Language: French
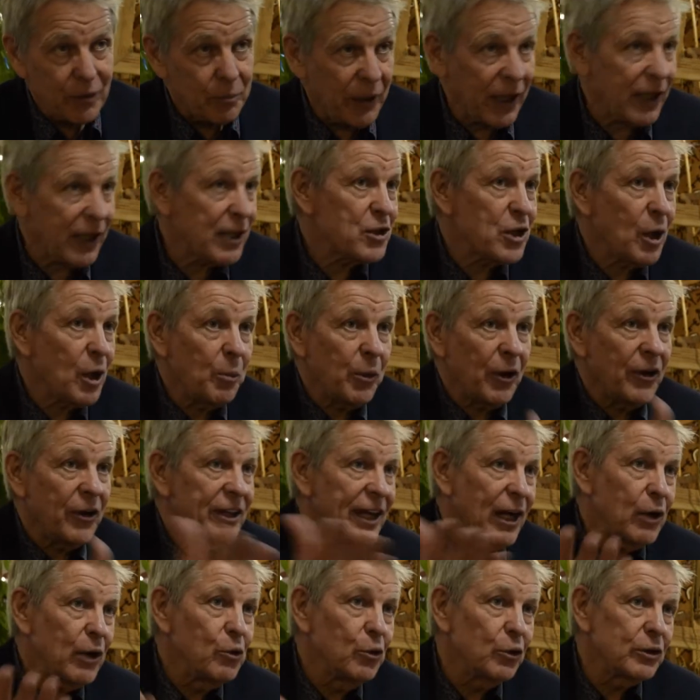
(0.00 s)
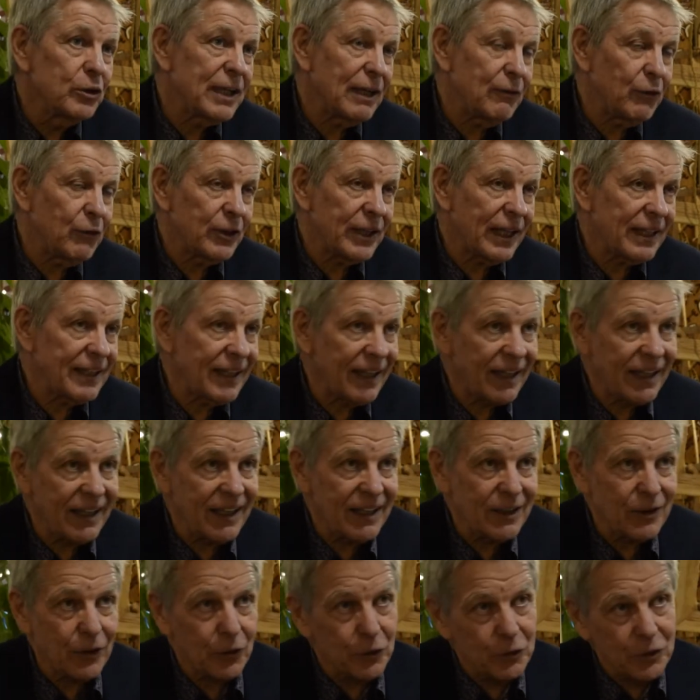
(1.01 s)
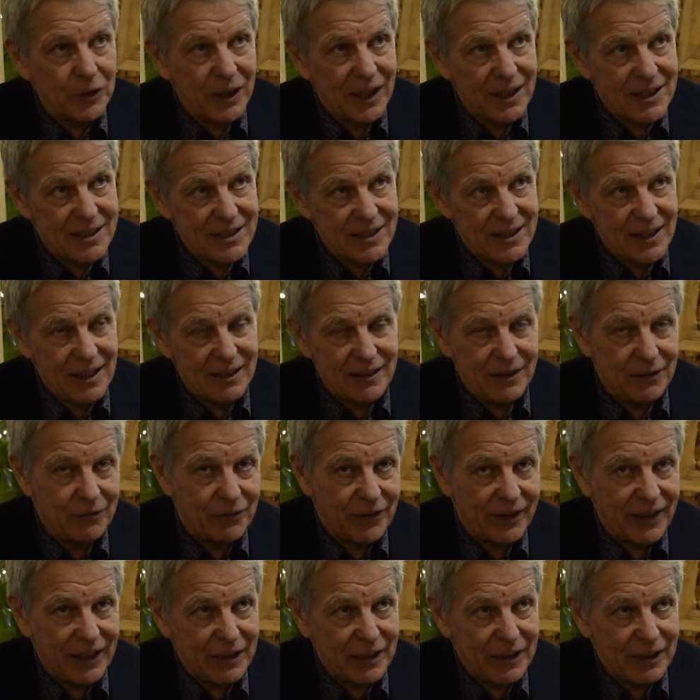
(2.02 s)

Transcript: par exemple, un yaourt avant d'atterrir dans notre assiette, il fait